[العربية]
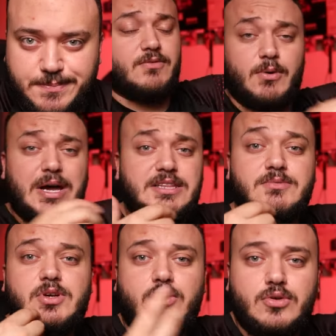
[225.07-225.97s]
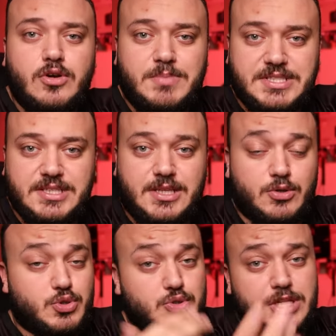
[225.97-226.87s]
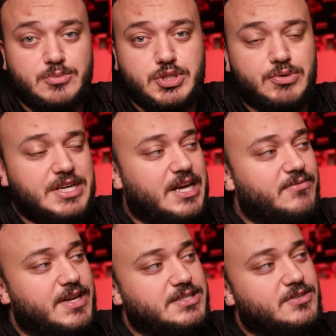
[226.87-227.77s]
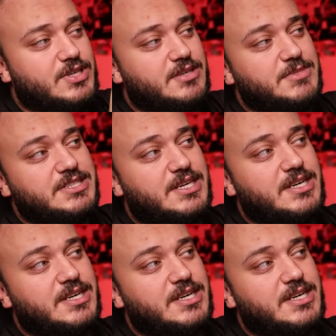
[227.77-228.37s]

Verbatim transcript: فواحده من الحلول البسيطه خصوصا لمصورين حفلات انه احنا بنقدر